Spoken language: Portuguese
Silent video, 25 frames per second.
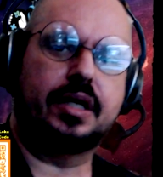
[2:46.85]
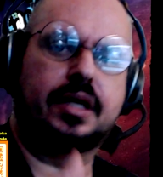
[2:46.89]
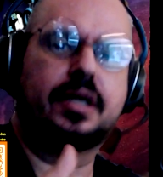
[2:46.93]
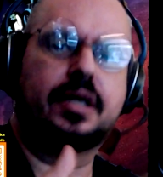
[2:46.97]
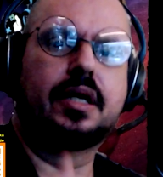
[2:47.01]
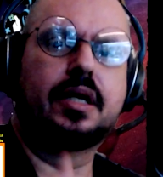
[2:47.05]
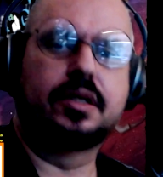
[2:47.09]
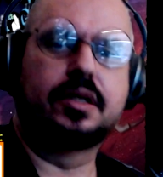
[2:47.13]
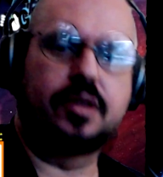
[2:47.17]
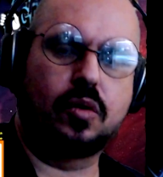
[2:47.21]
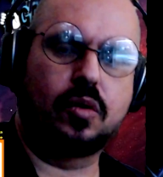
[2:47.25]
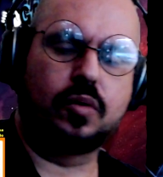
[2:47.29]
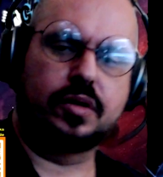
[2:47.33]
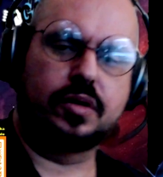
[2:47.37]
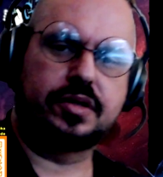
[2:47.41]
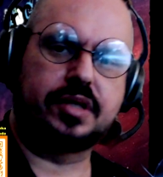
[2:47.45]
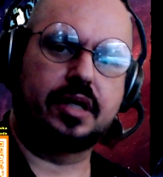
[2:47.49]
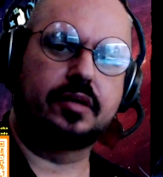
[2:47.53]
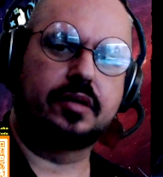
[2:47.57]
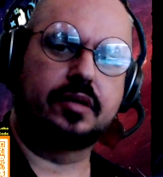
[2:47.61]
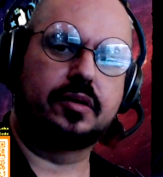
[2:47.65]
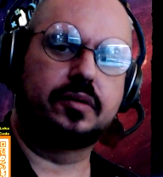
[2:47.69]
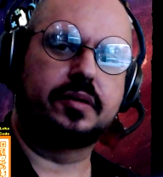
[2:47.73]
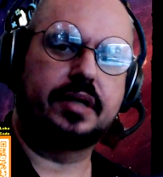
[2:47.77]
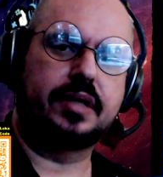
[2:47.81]
Tão gostando
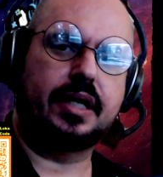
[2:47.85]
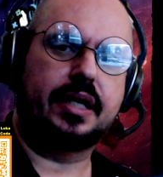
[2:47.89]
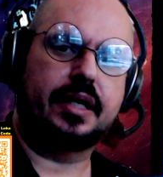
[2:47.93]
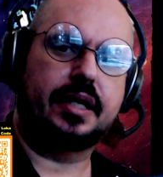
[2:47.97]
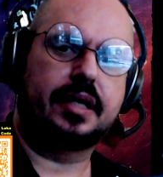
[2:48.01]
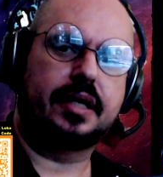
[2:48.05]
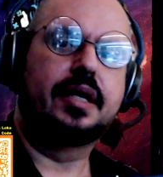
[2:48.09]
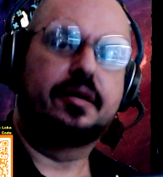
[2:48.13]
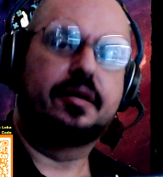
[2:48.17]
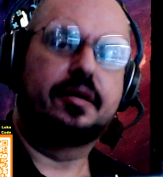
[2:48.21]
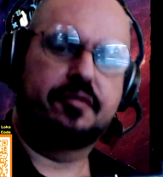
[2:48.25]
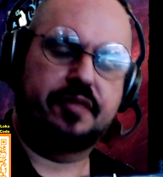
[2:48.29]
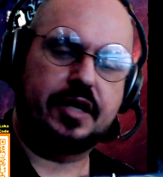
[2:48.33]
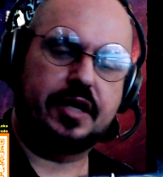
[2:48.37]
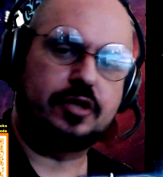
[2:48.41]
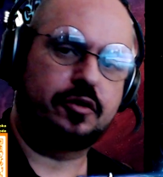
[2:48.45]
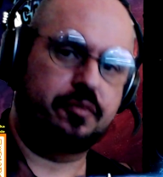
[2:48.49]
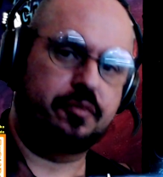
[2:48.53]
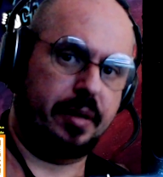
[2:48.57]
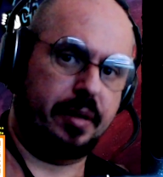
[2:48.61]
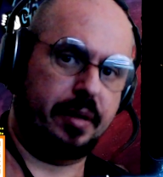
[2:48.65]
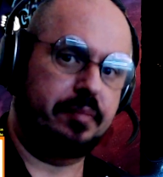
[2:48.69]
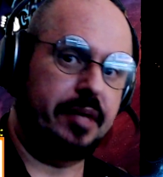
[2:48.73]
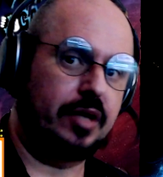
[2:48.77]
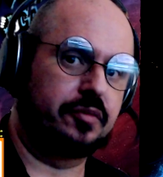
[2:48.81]
do guia? Veja o
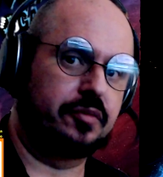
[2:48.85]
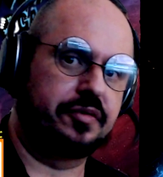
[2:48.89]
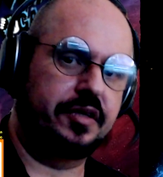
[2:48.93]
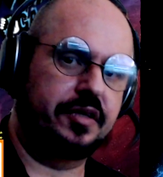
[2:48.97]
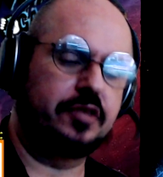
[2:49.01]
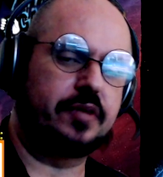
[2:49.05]
primeiro vídeo aí